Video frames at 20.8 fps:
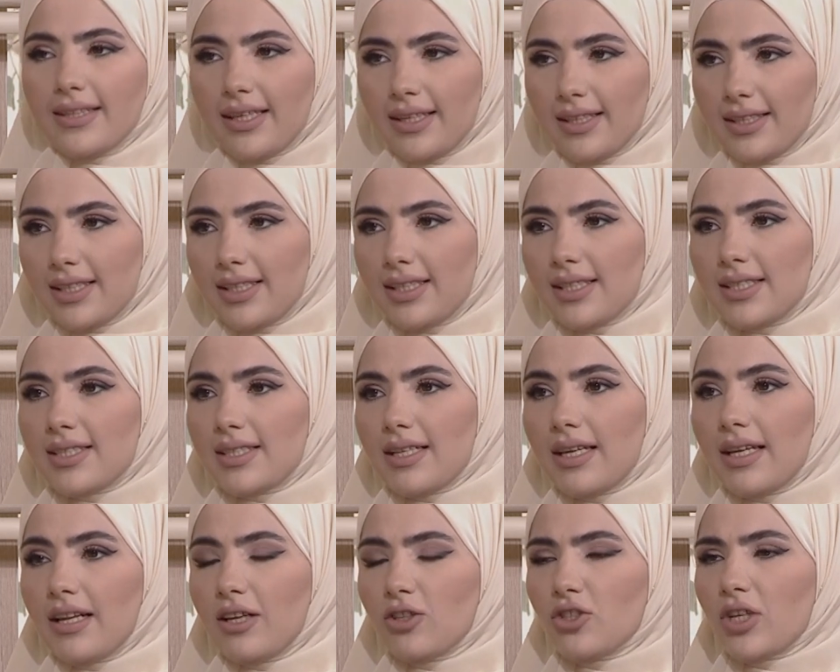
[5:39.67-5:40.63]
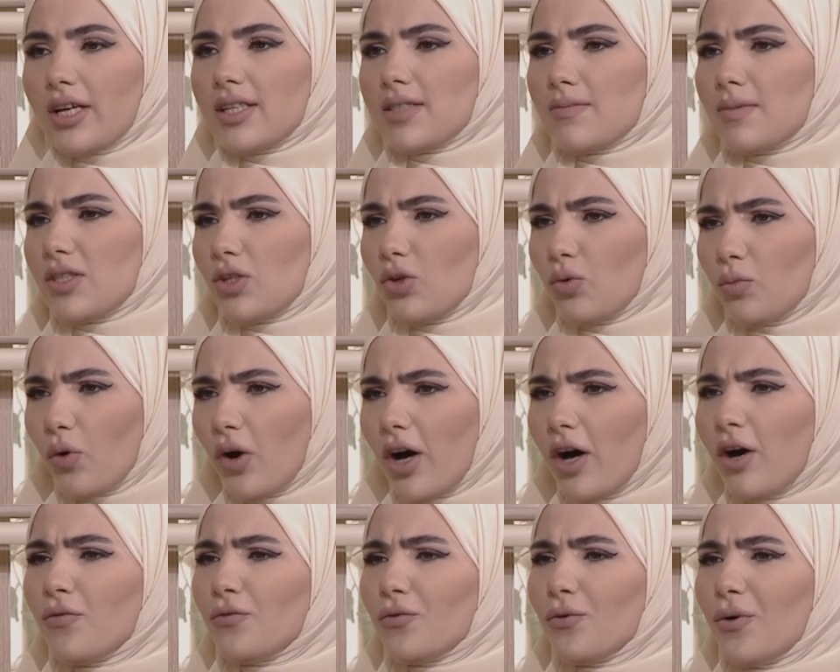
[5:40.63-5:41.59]
تركيز الاشخاص بيصيروا
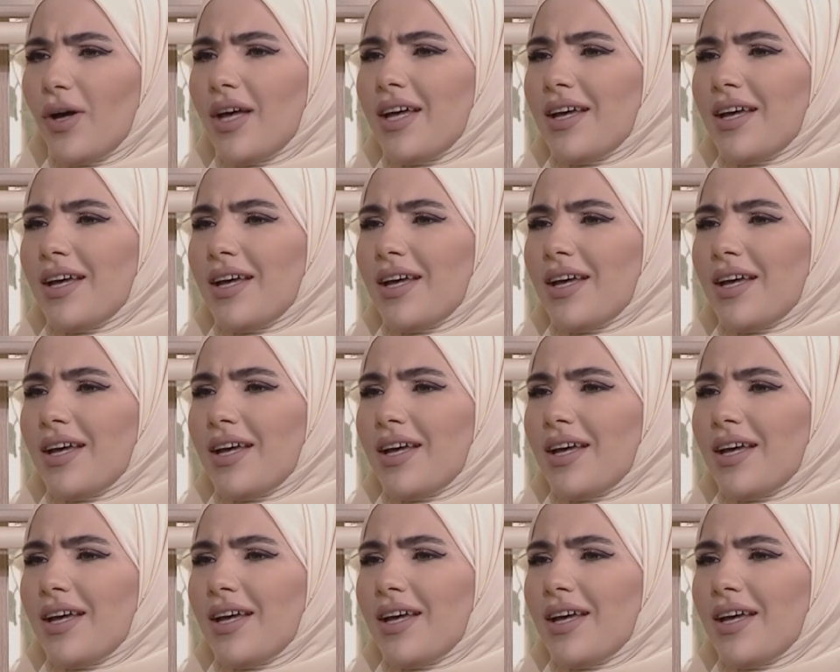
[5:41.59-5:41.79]
بخافوا